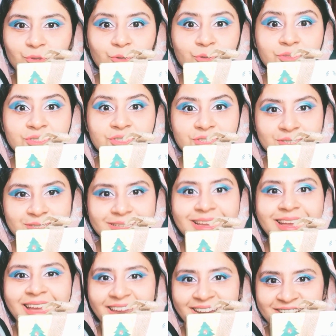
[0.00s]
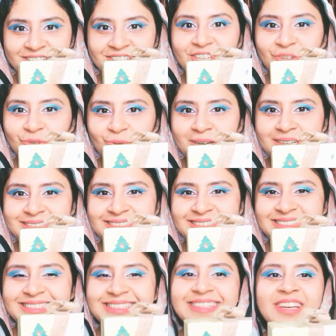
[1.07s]
कुछ आइडिया हुआ
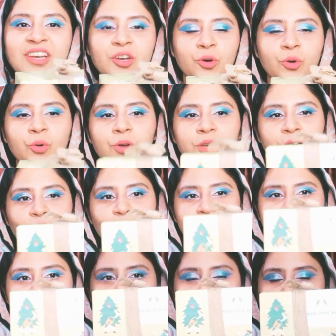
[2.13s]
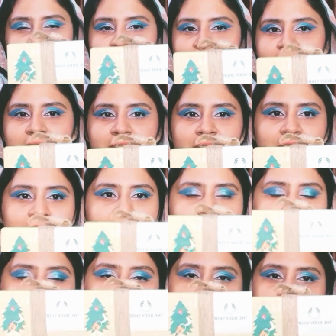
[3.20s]
हो गया होगा यकीनन
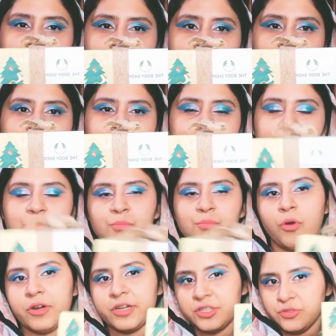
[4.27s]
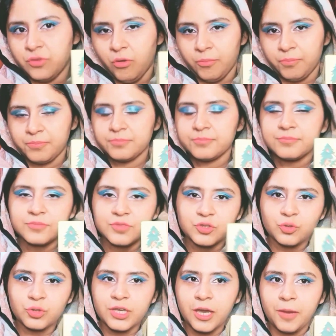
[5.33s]
ये है द बॉडी शॉप
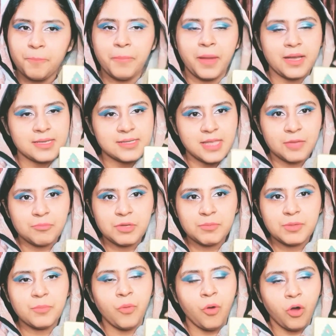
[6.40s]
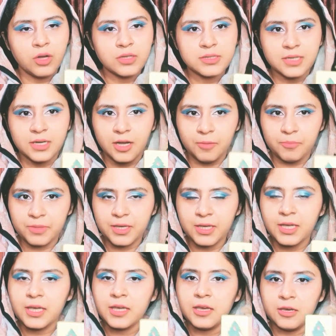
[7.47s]
जो कि आप पाकिस्तान में भी बहुत जगह
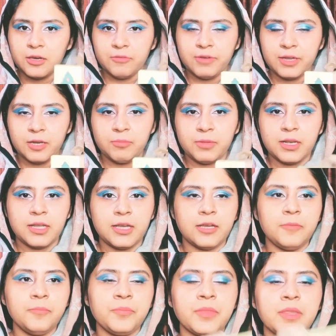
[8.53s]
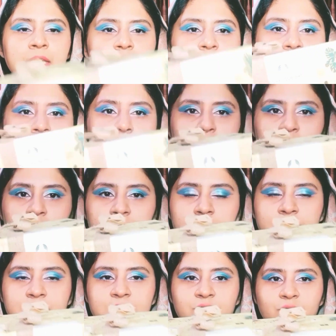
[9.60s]
पे अवेलेबल है इनके
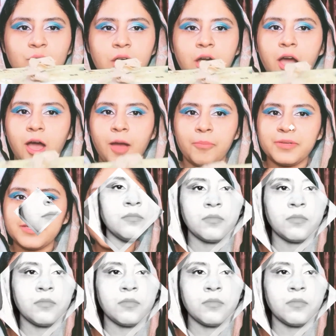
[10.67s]
प्रोडक्ट्स तो आप